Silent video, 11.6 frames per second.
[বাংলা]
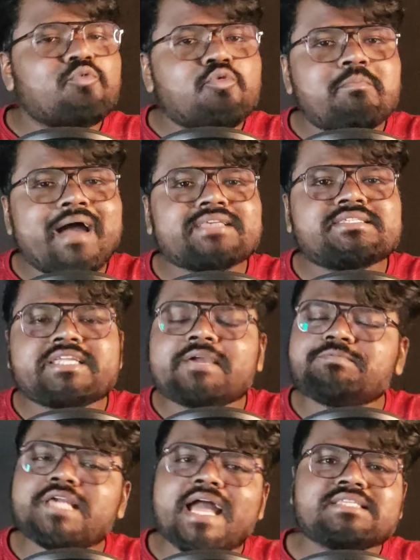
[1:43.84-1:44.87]
মুম্বাই সিটি
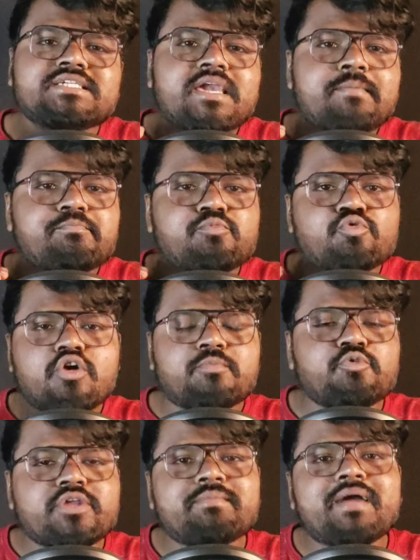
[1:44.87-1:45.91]
এফসি আজকে
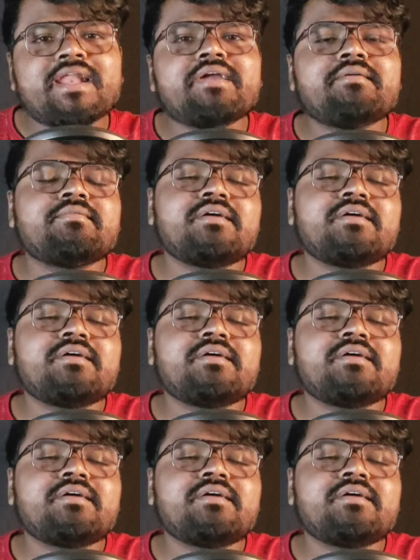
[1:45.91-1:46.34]
পুরোপুরি মানে